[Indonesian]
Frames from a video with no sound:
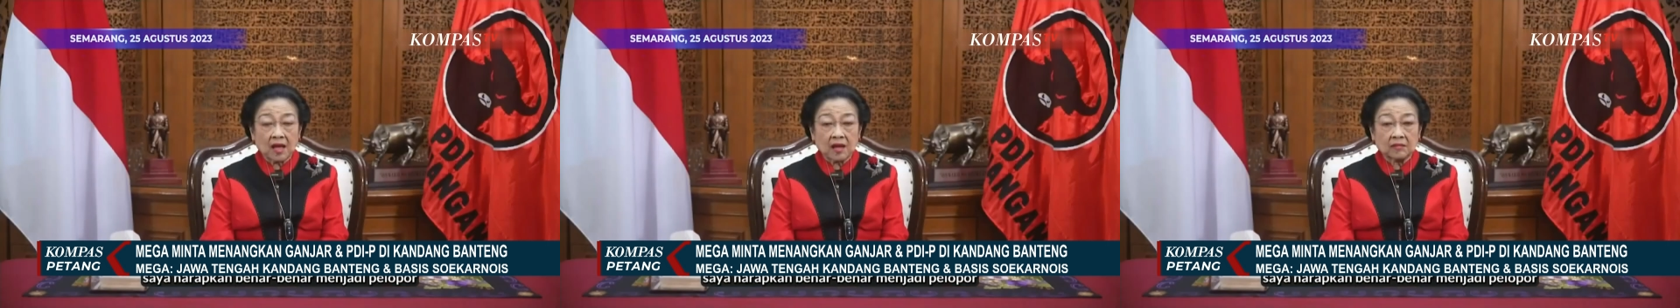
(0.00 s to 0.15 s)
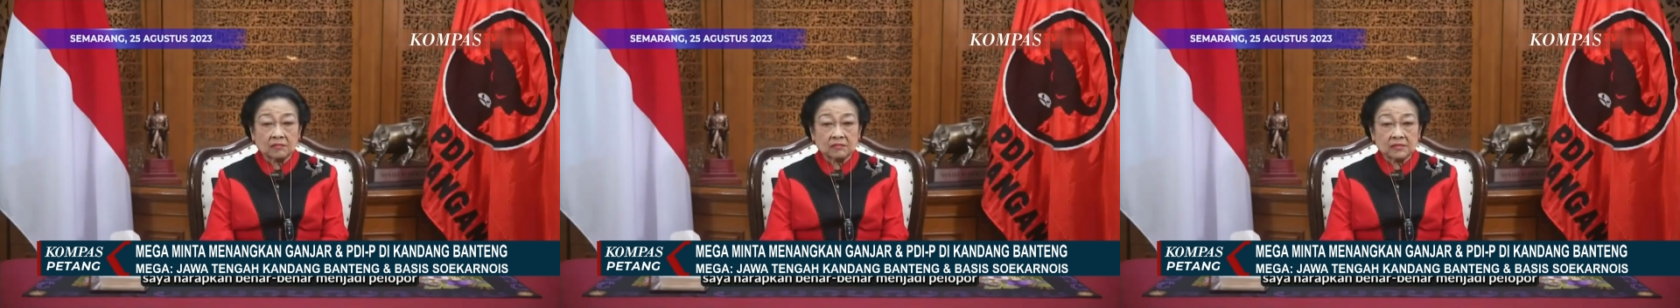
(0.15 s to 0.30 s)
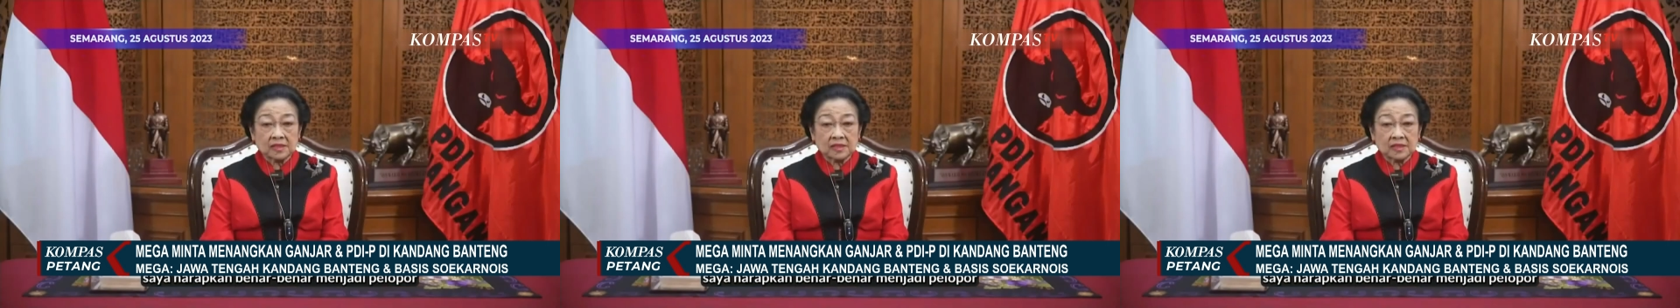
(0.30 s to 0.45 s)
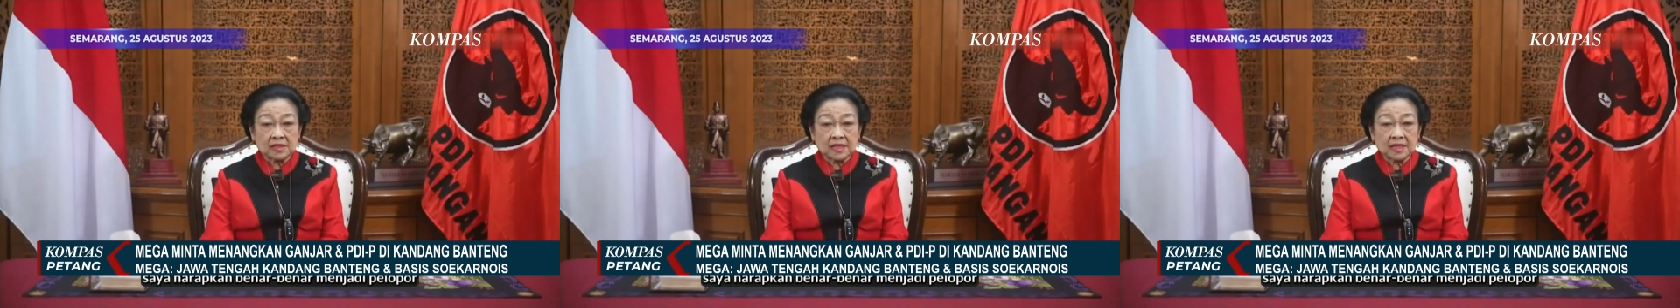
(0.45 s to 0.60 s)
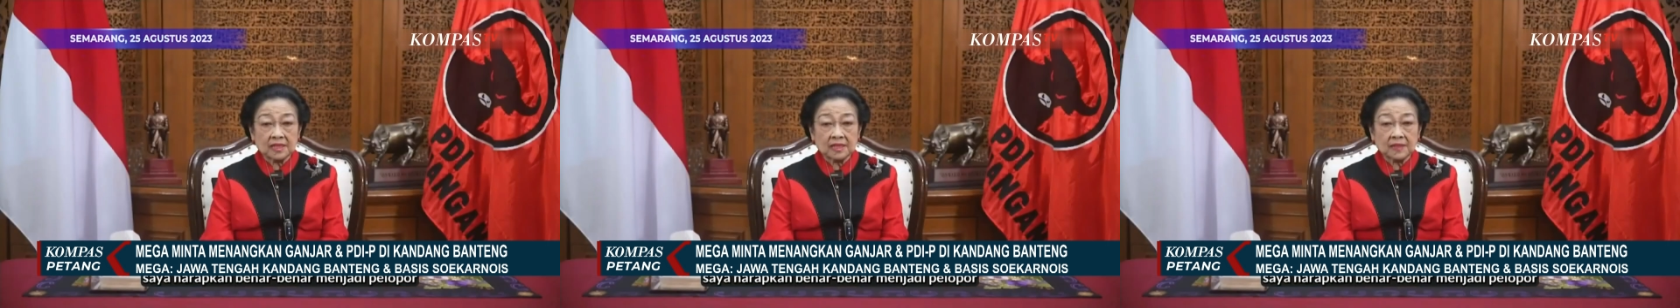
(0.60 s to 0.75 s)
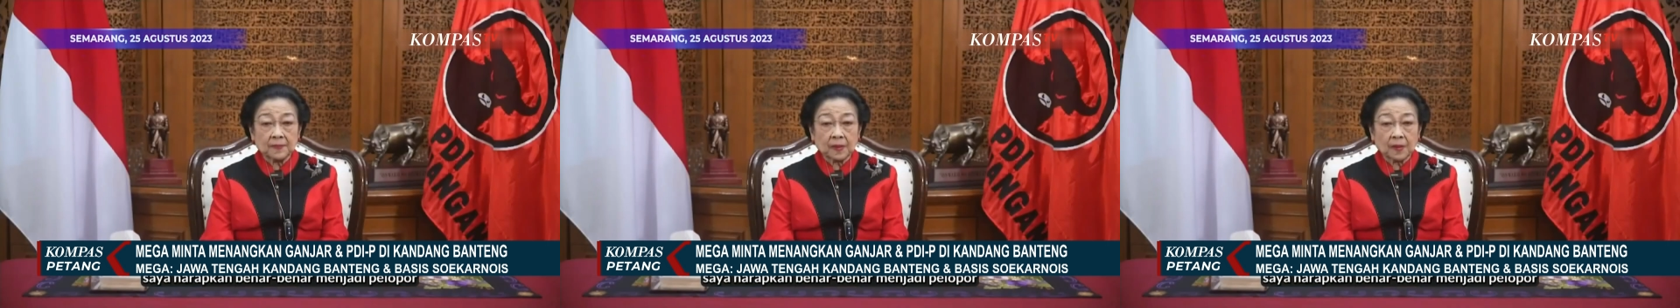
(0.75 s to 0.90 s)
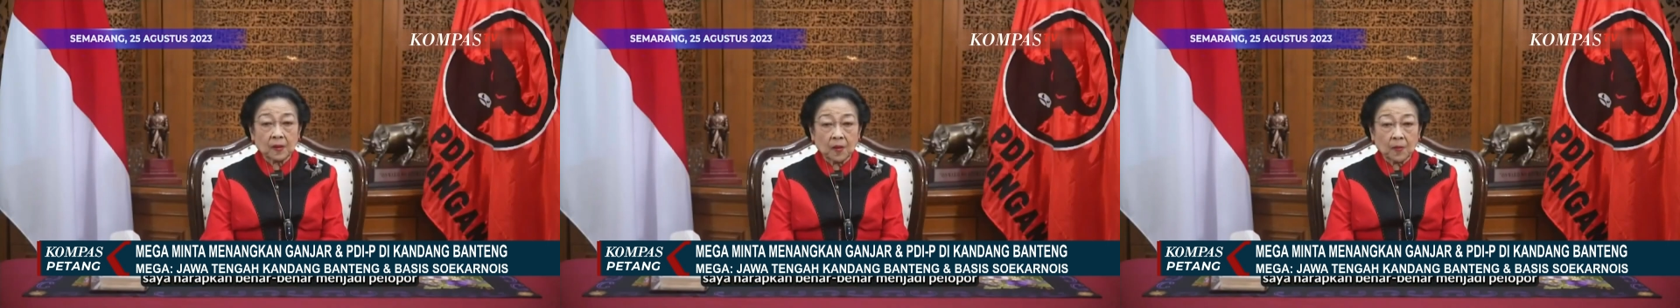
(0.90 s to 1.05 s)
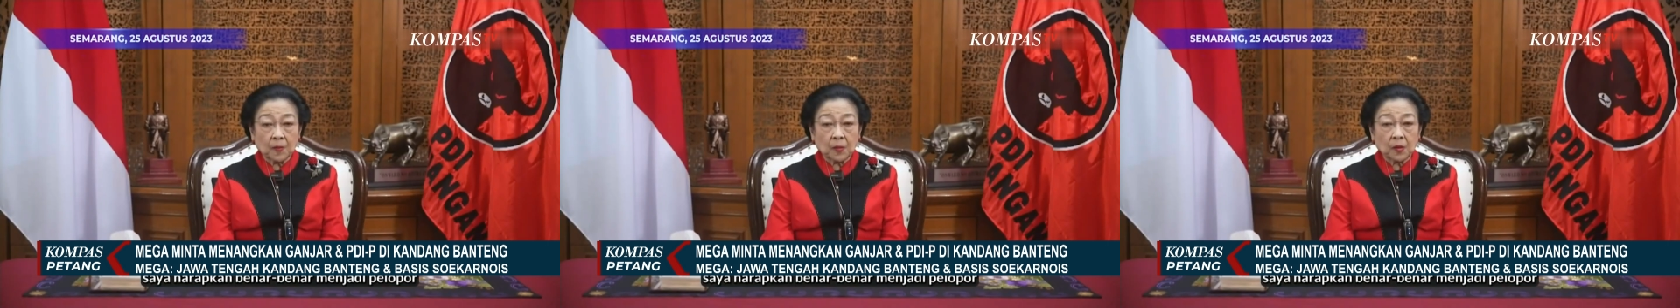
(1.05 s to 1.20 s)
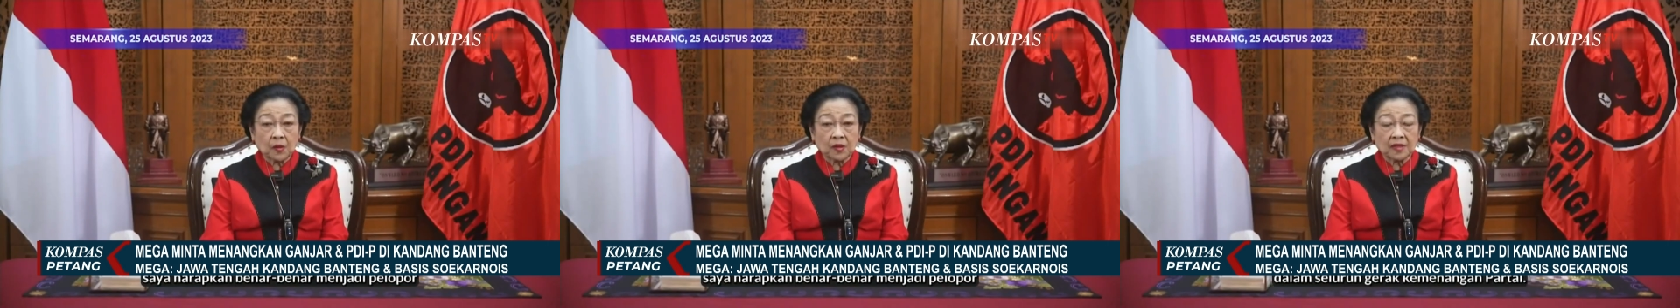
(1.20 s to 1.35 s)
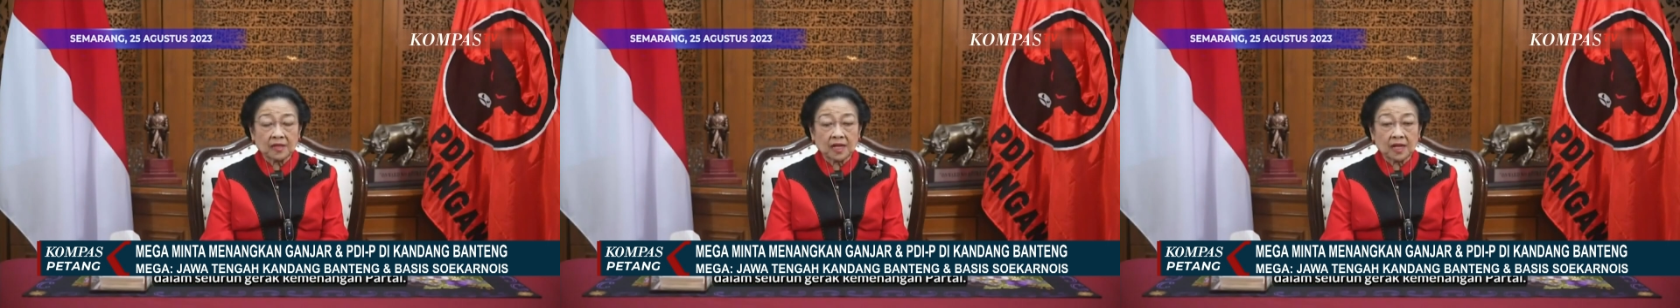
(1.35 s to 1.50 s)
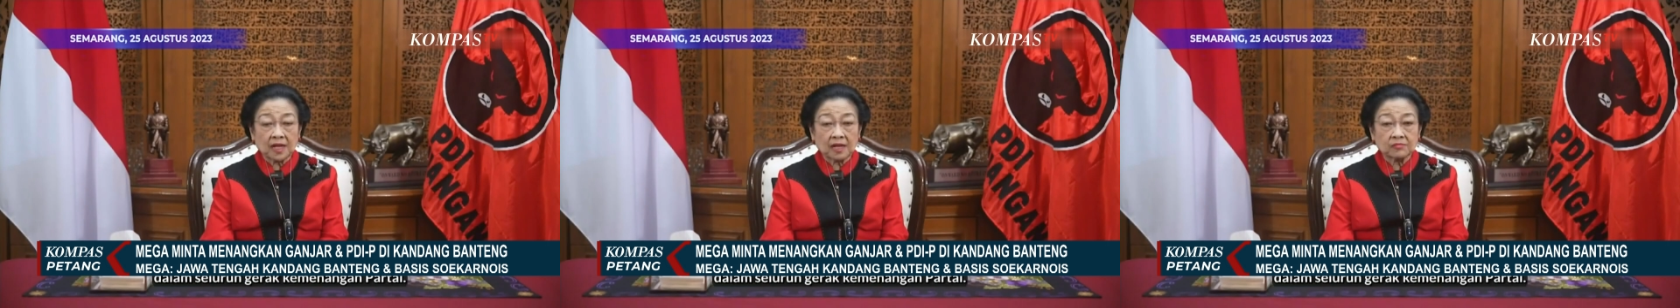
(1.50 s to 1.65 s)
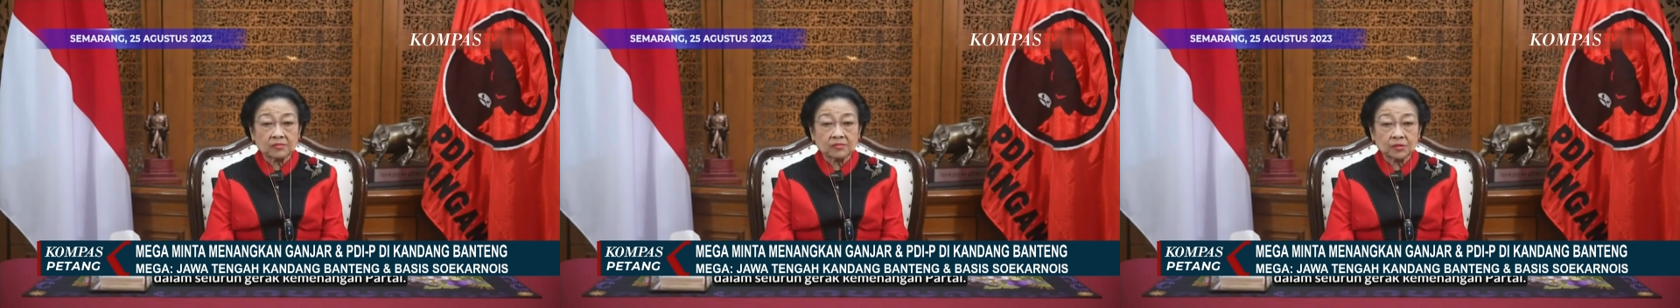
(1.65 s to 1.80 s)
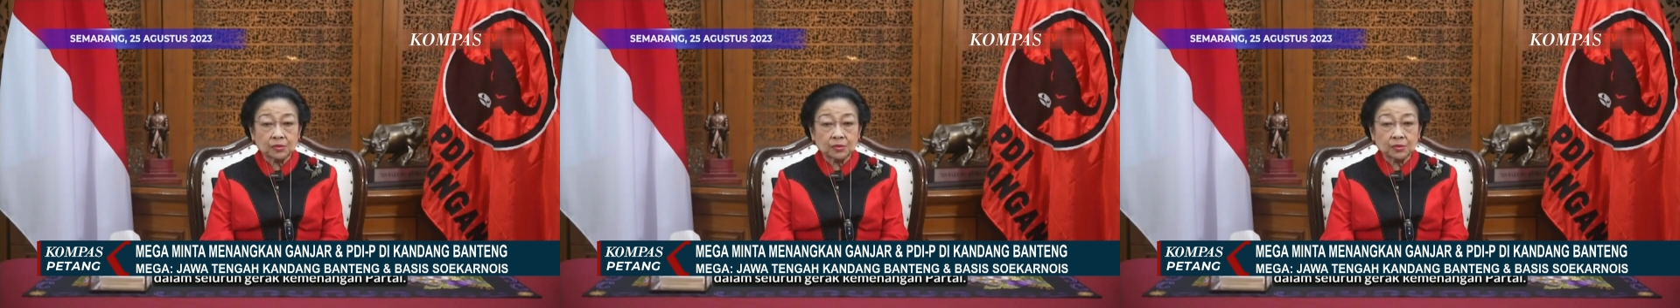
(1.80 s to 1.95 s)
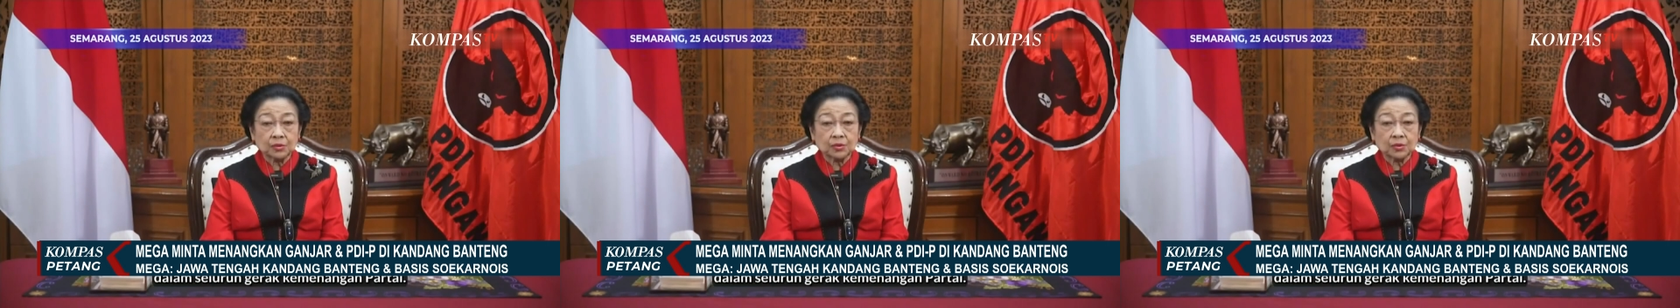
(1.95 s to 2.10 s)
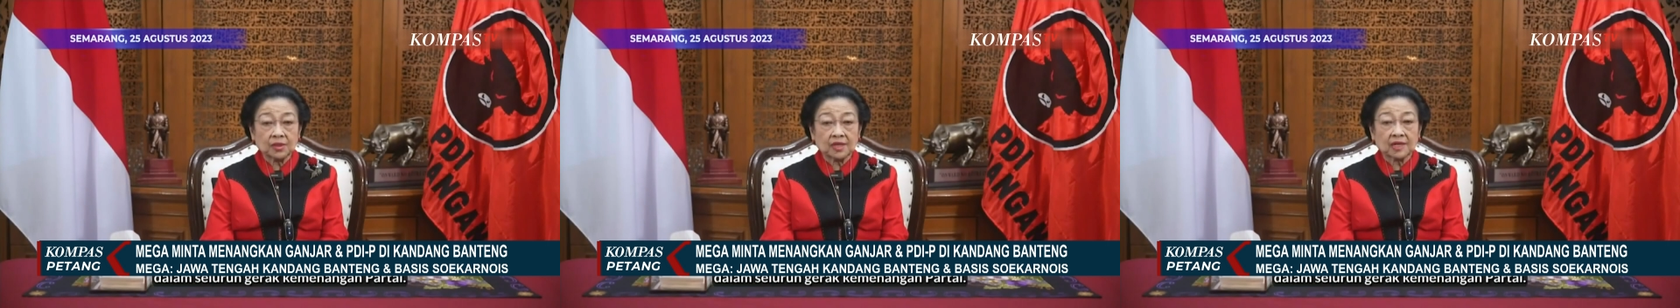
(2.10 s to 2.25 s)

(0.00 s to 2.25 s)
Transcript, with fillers: menjadi pelopor dalam seluruh